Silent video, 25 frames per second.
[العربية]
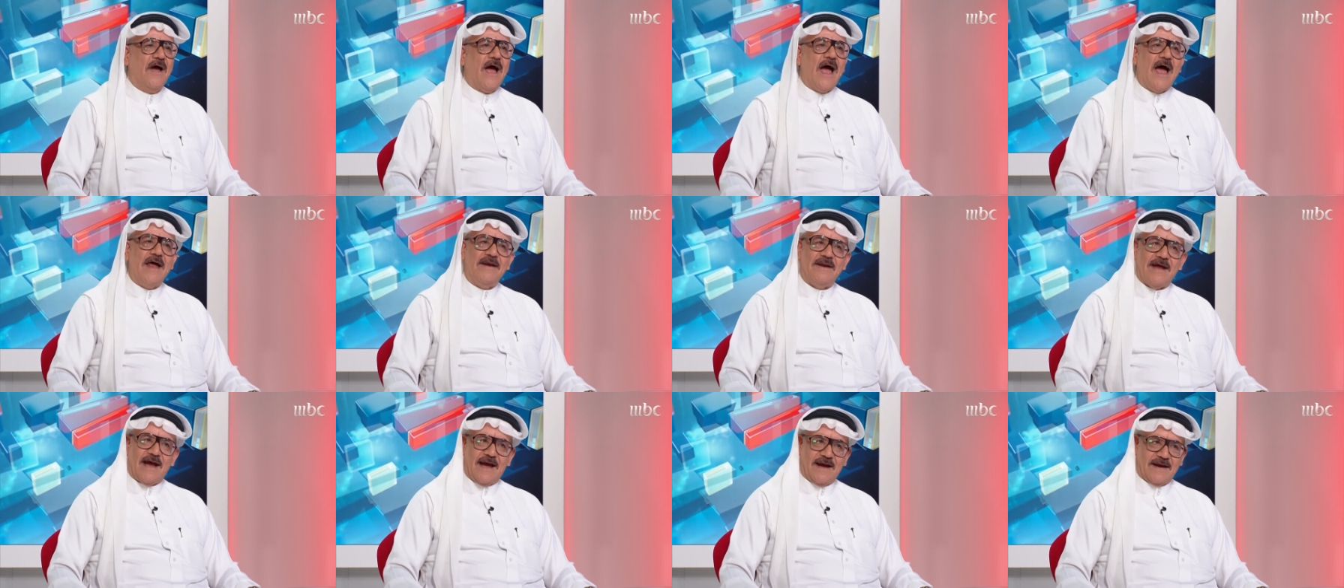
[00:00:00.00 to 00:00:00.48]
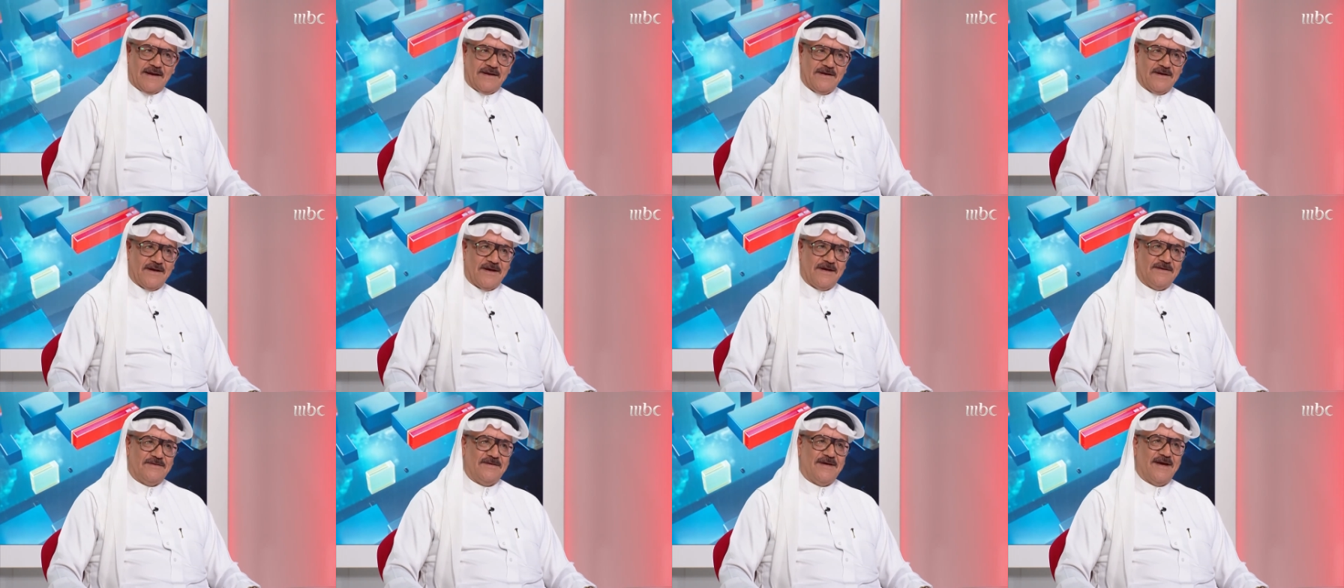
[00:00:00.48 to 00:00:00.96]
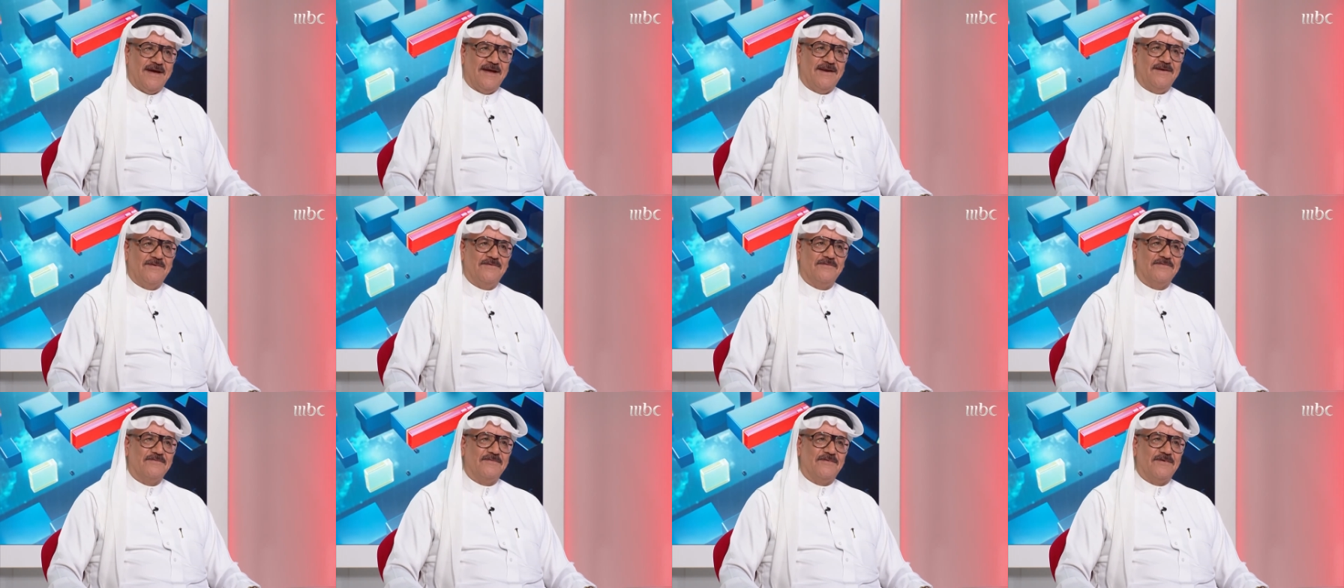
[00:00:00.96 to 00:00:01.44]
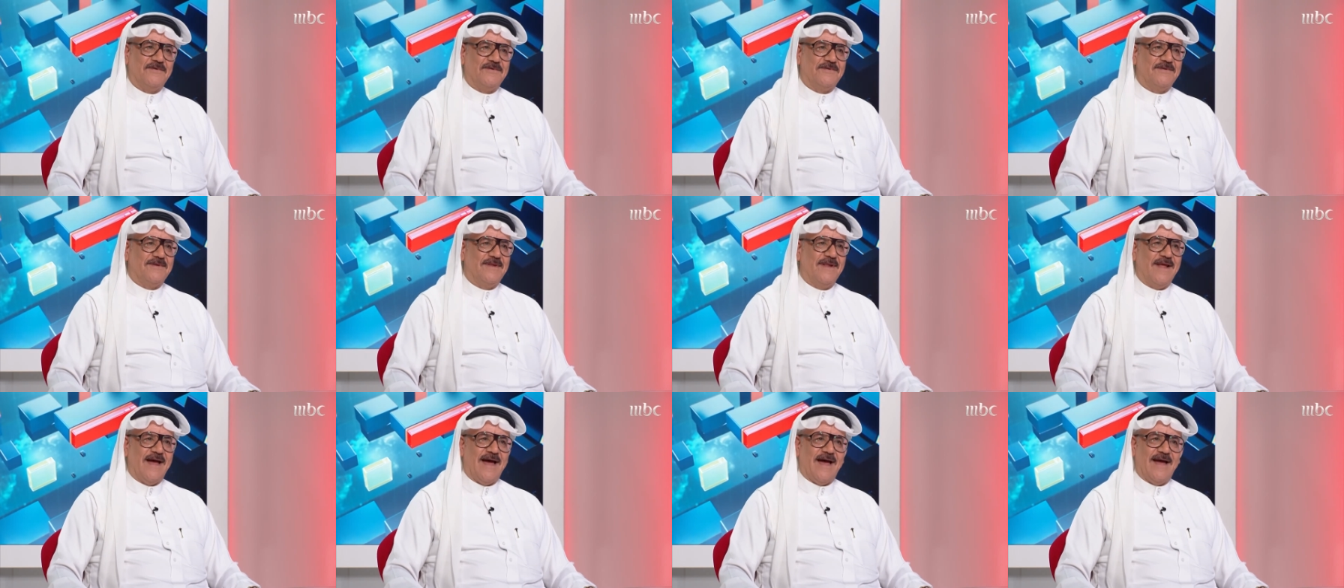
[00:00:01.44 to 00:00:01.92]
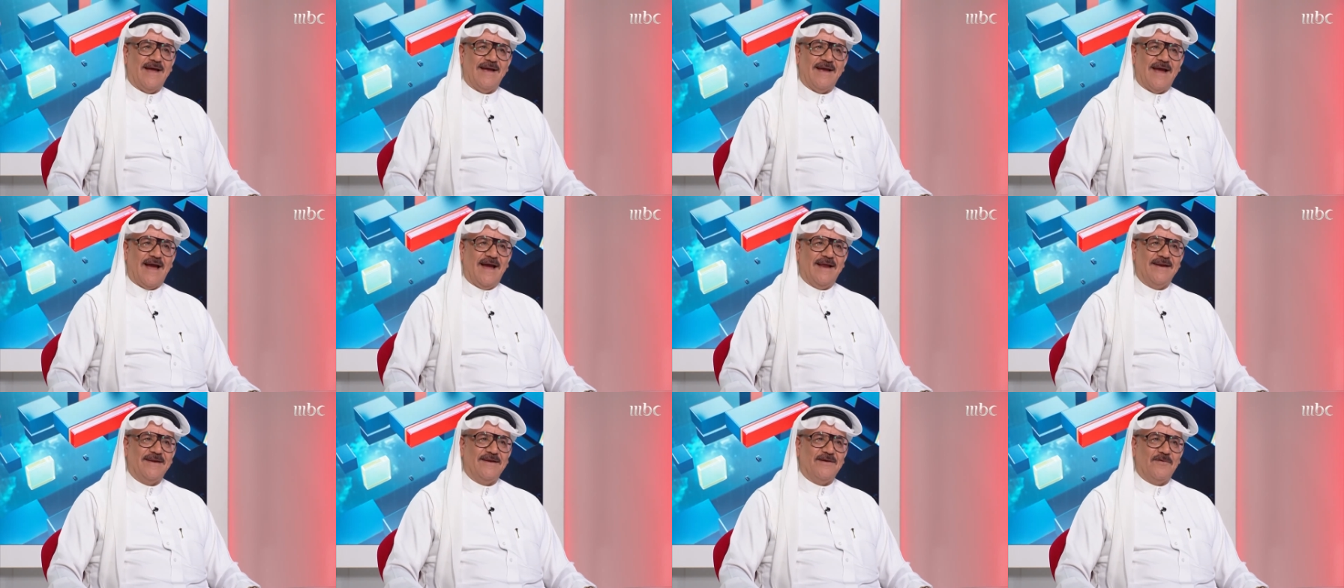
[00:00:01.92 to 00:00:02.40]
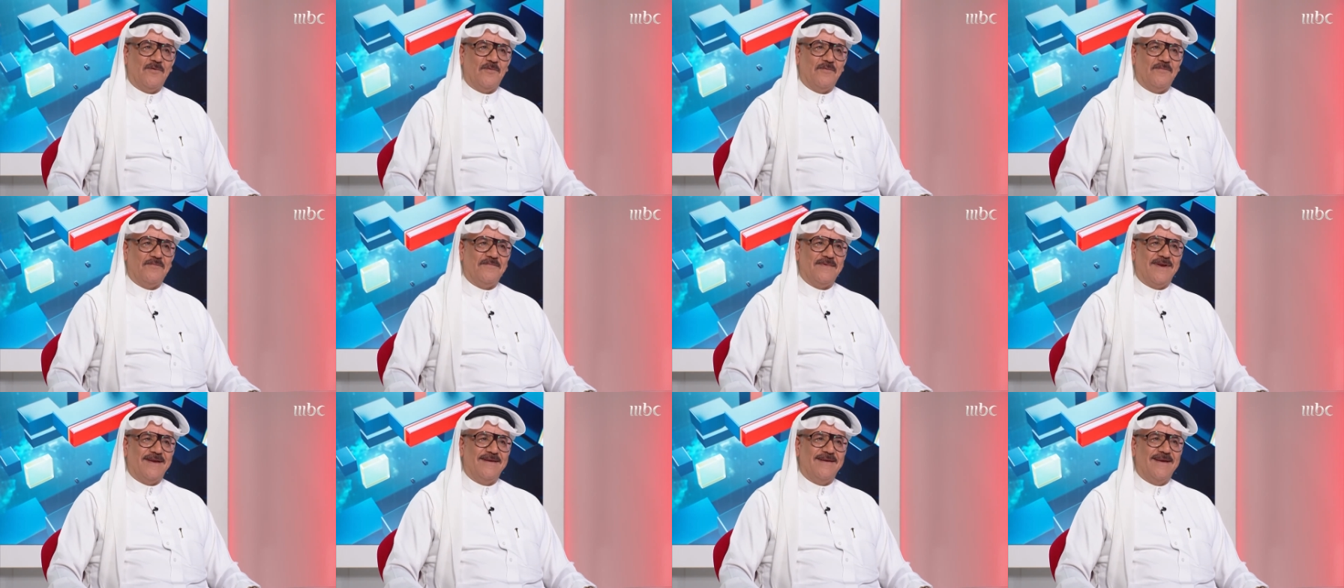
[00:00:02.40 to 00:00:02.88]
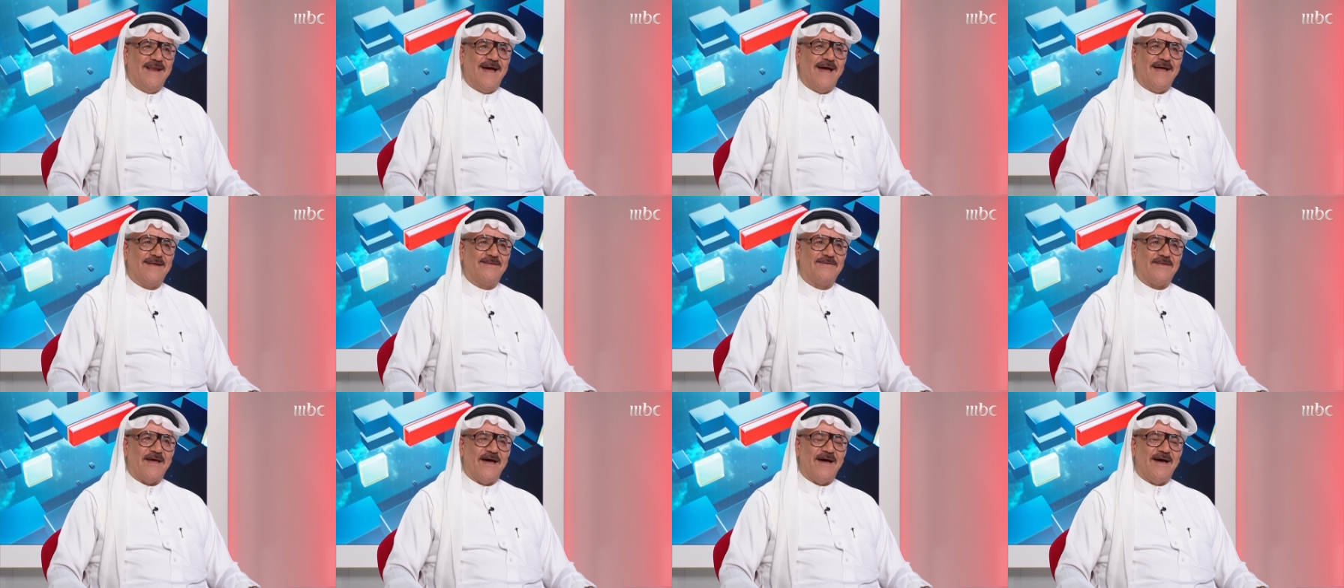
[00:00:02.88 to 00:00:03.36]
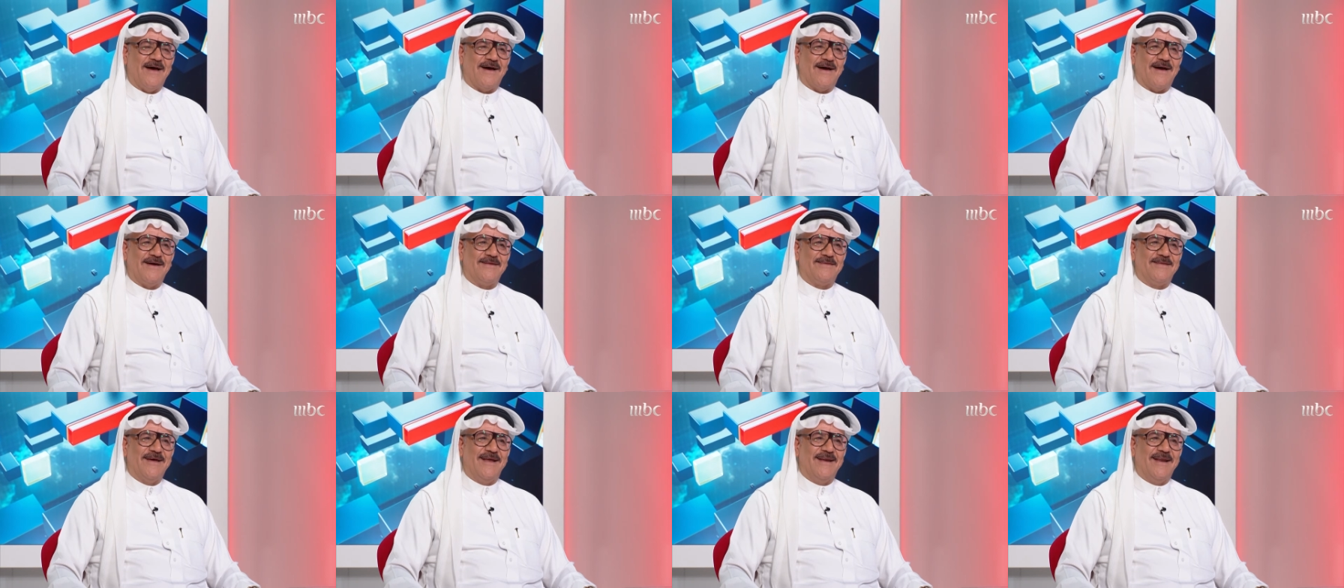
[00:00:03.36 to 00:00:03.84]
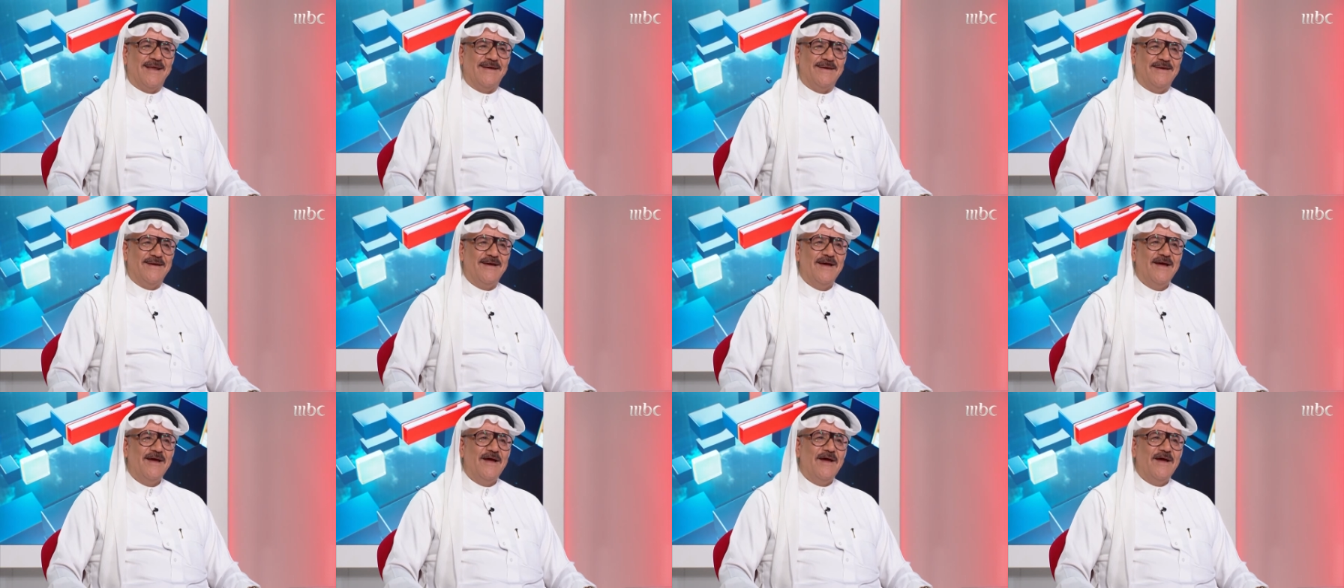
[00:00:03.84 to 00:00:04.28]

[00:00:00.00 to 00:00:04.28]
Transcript: أنا حقيقة قلت لا يعني لا طاقة لي لا طاقة لي